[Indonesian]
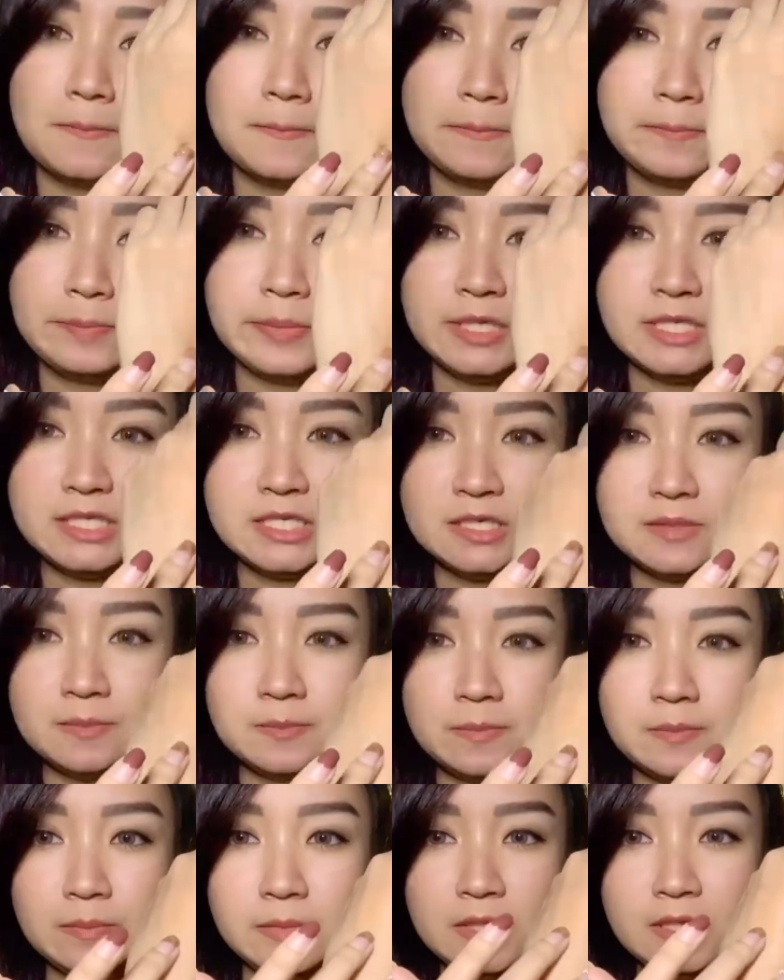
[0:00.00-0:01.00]

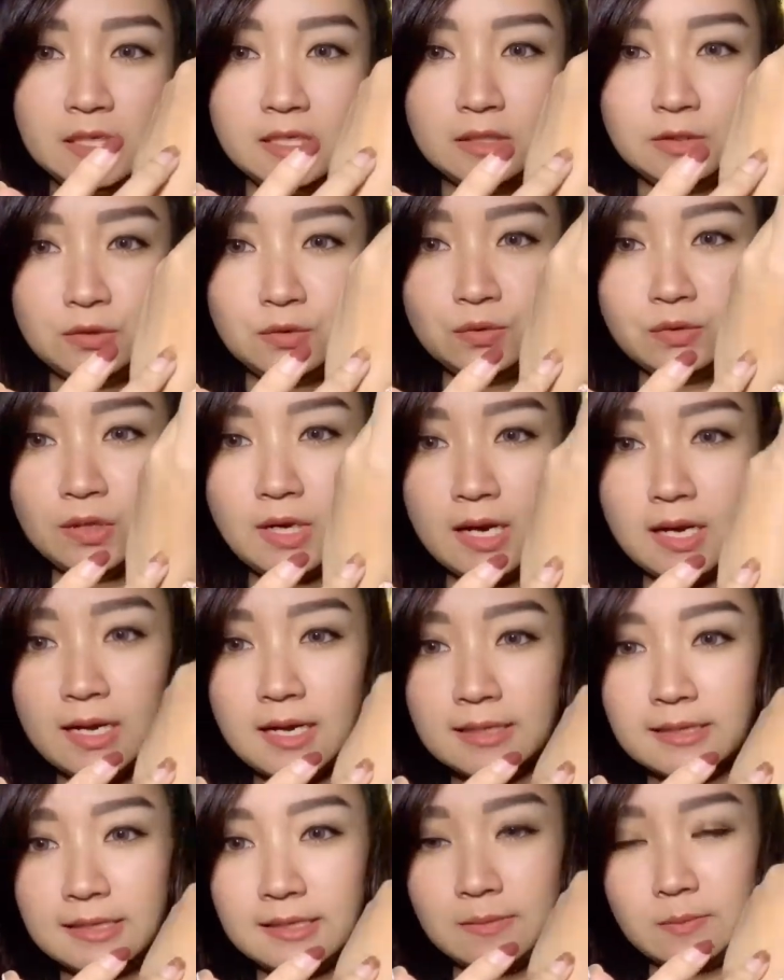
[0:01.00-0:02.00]
peachnya tuh
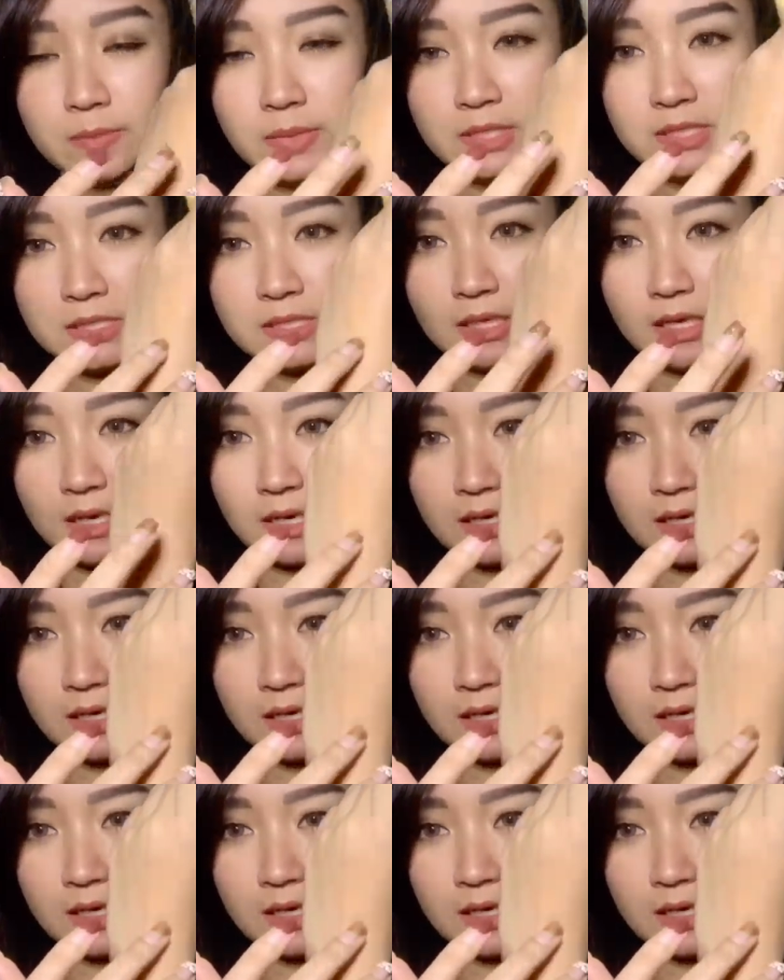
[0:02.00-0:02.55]
agak tipis ya